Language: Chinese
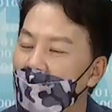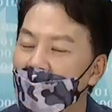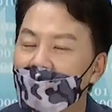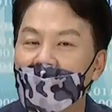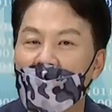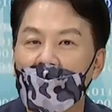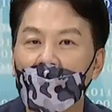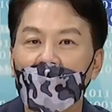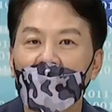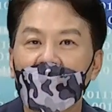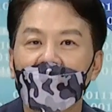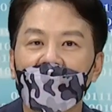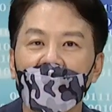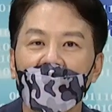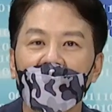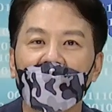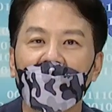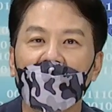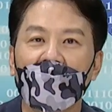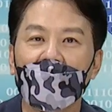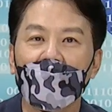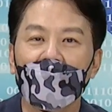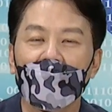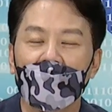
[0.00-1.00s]
位，到了今
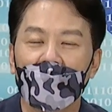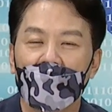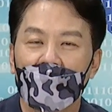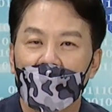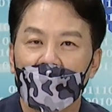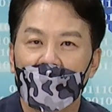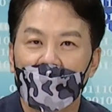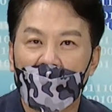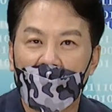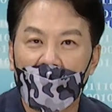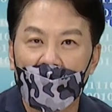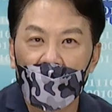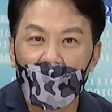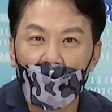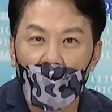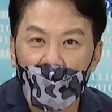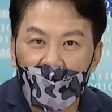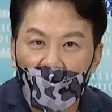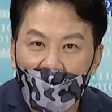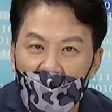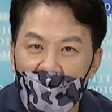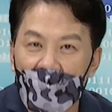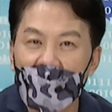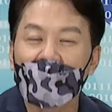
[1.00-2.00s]
天，它又
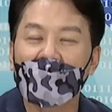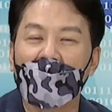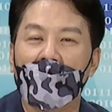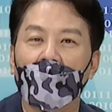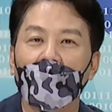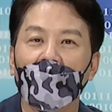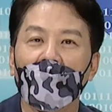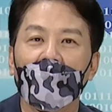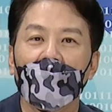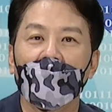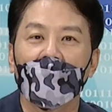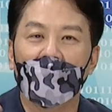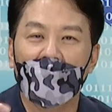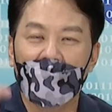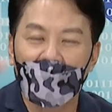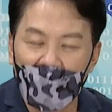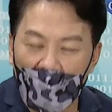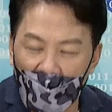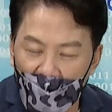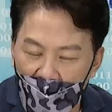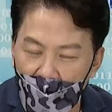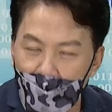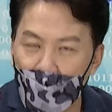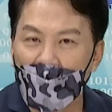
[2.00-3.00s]
更高了，来
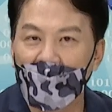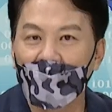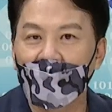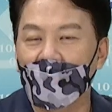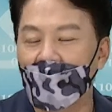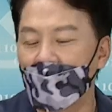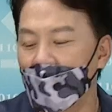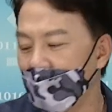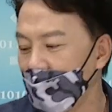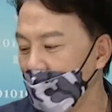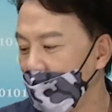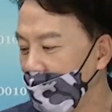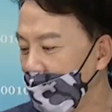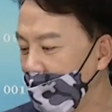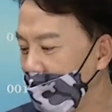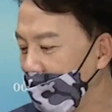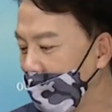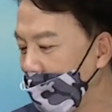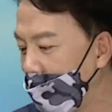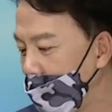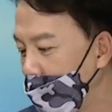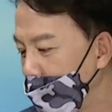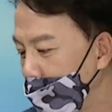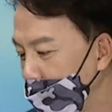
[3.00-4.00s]
到一百七十二。你
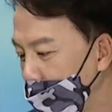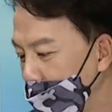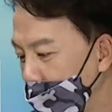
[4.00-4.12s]
看，